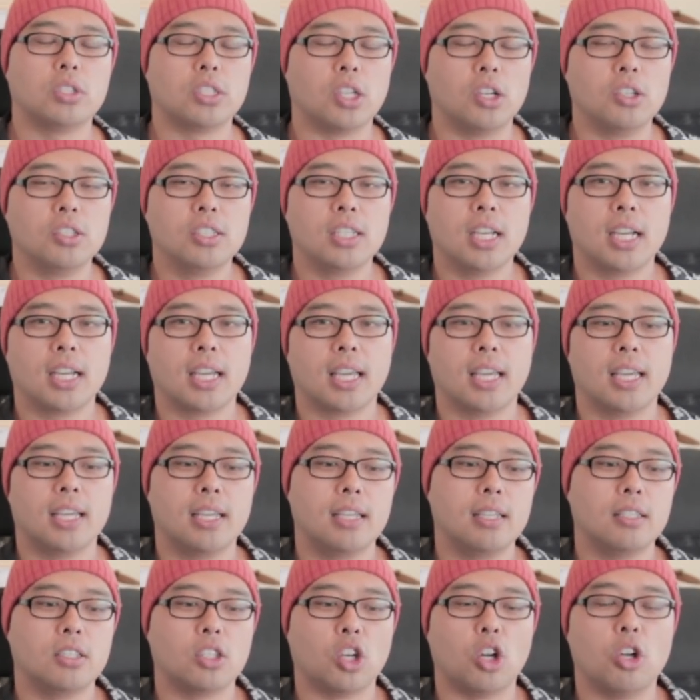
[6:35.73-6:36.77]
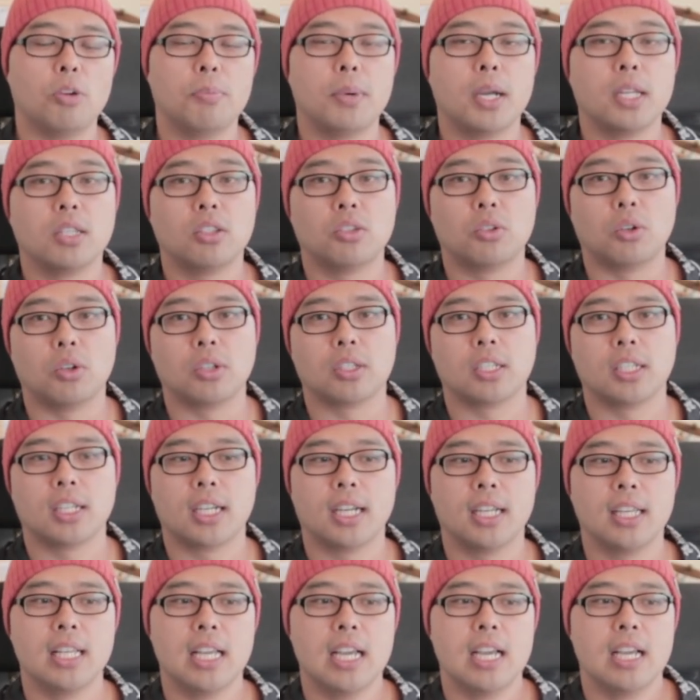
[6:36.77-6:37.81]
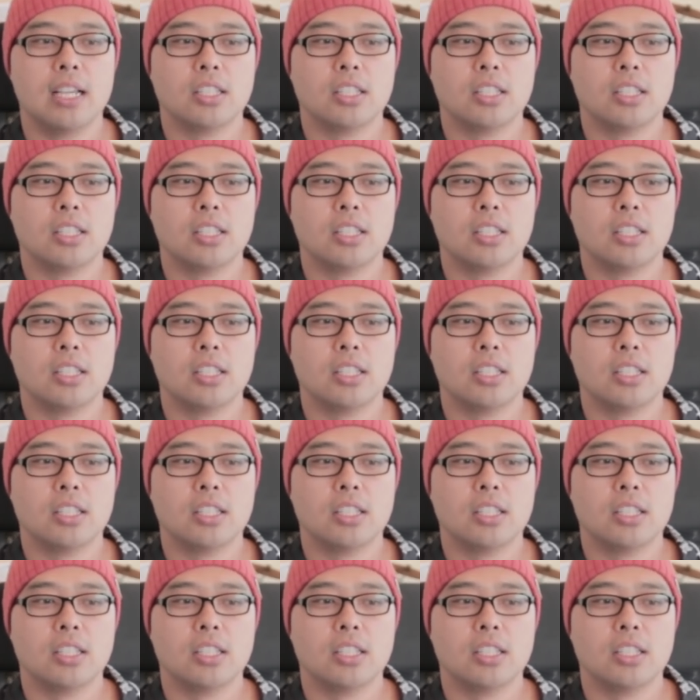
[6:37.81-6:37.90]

정량의 절반으로 그러니까